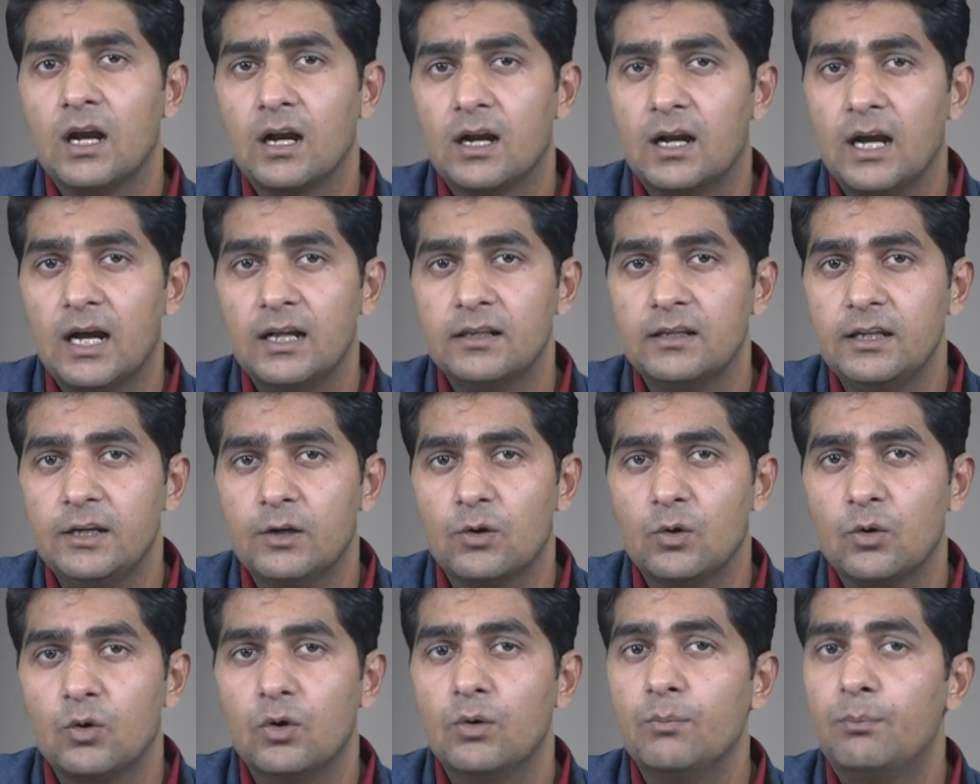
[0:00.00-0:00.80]
गांधी
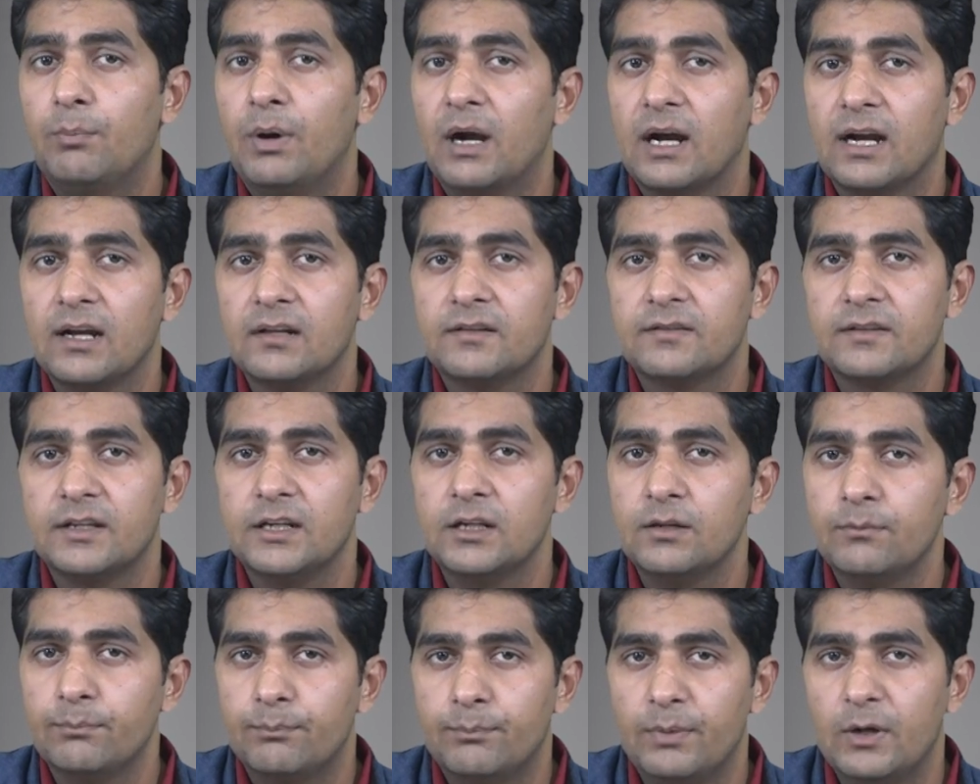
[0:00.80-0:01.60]
को भगत
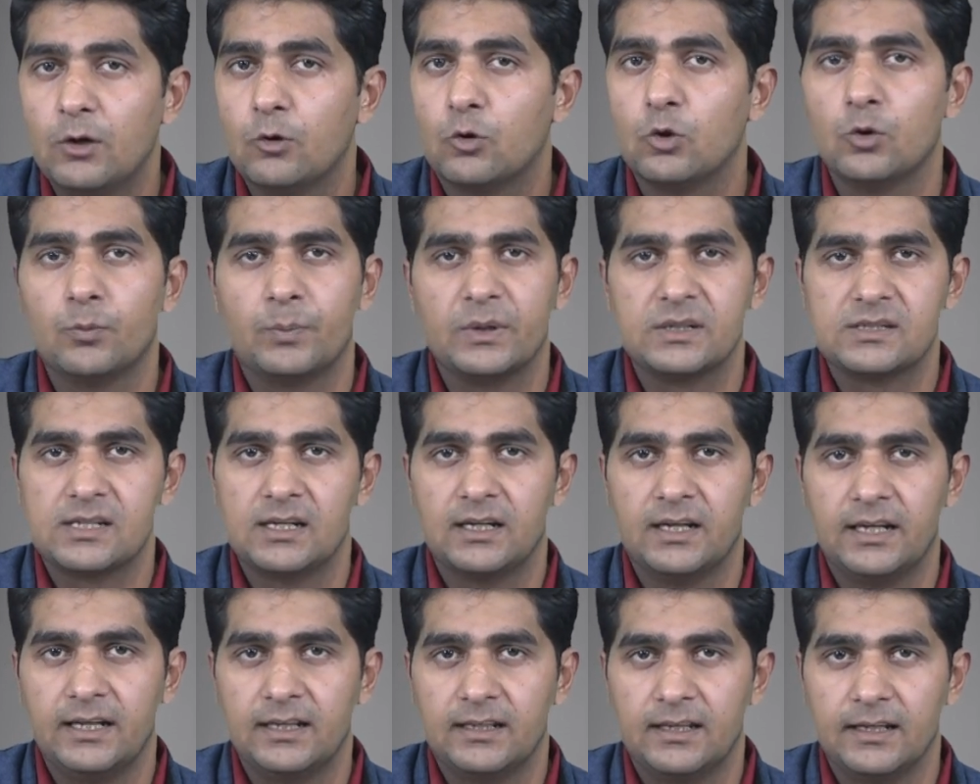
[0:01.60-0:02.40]
सिंह बिल्कुल
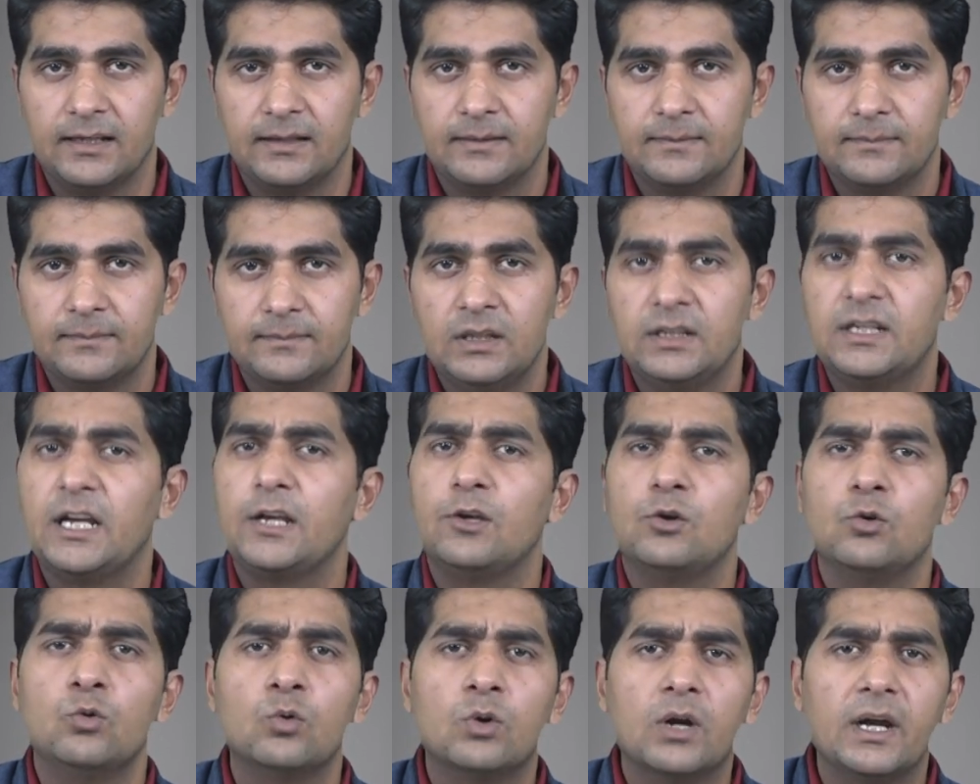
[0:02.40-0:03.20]
पसंद नहीं थे या
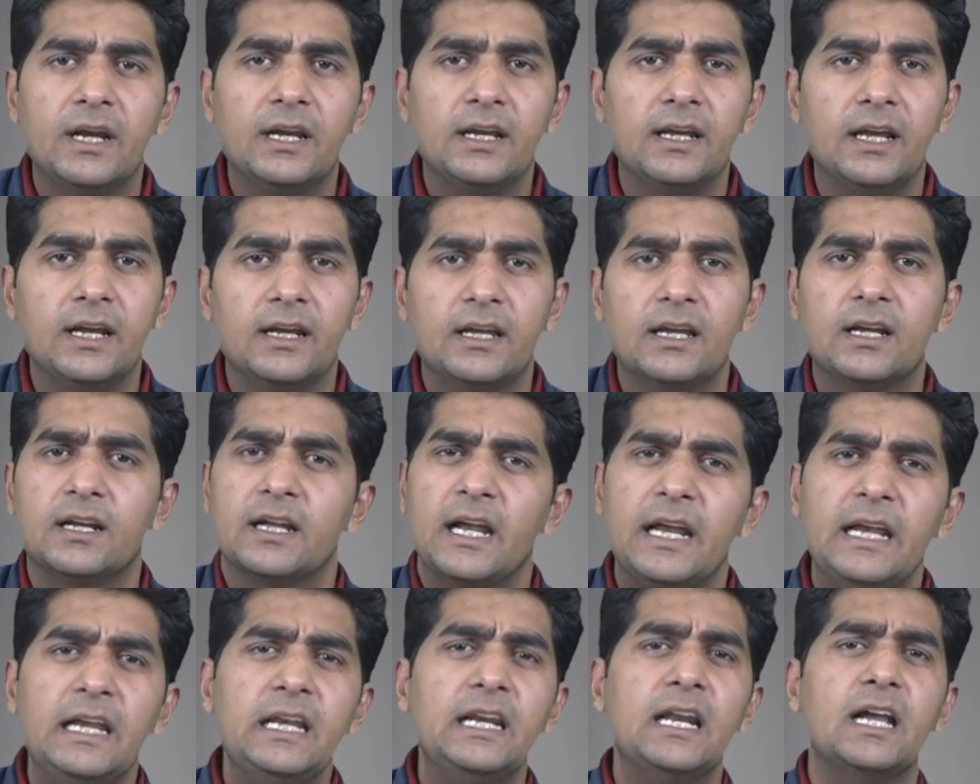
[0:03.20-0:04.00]
यूं कहिए कि
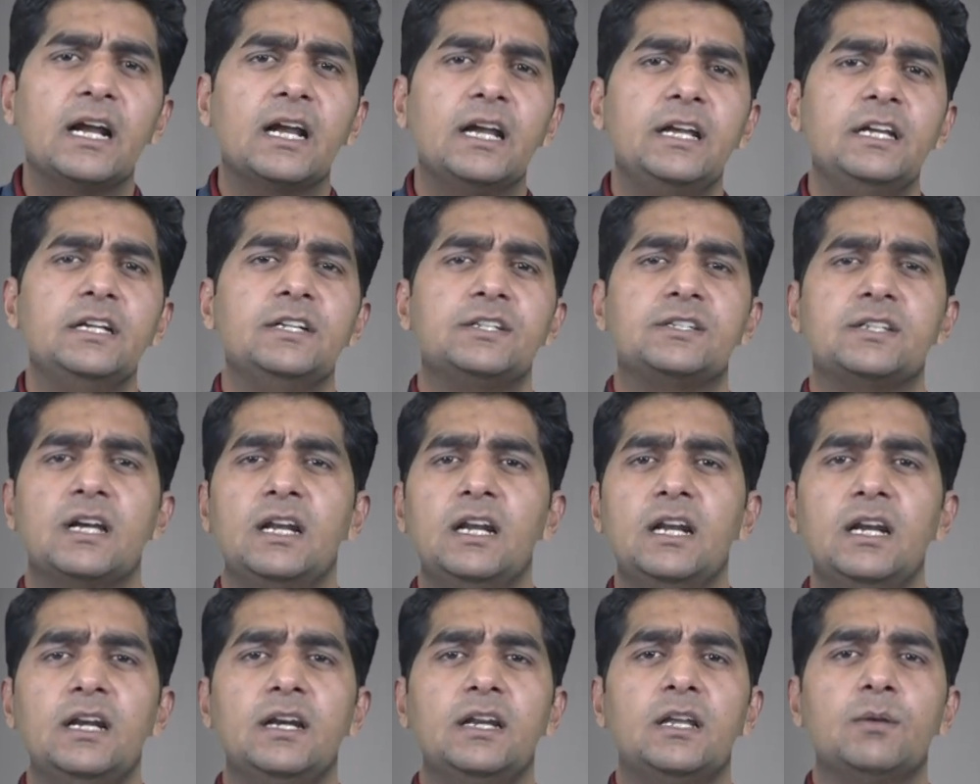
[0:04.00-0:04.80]
कहीं ना कहीं
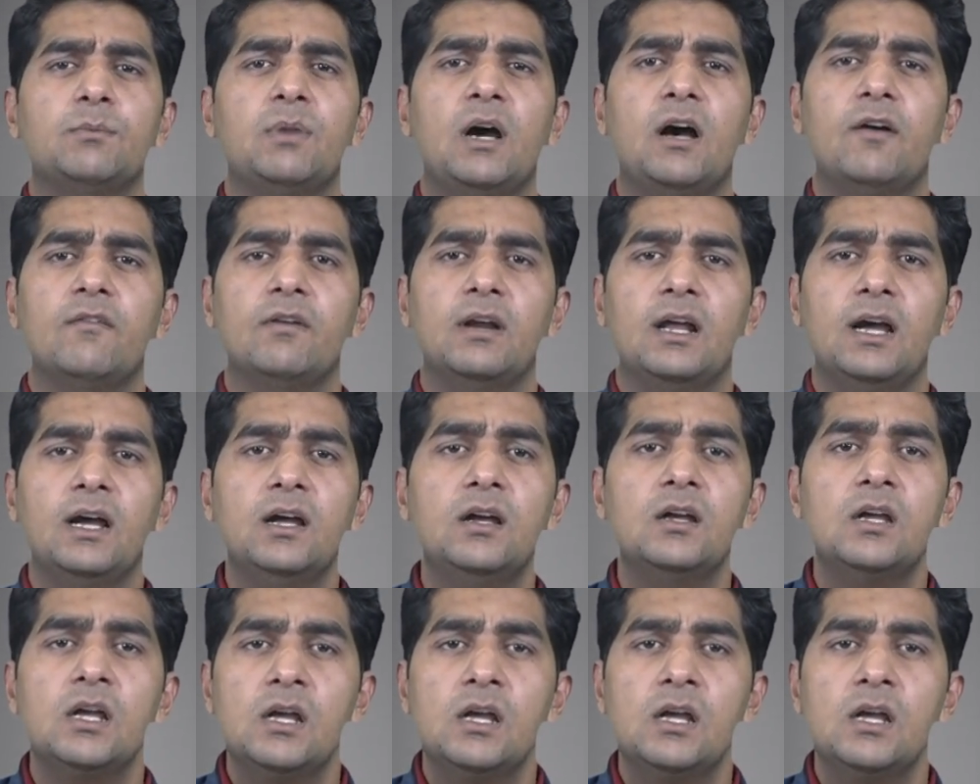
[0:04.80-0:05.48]
जल की भावना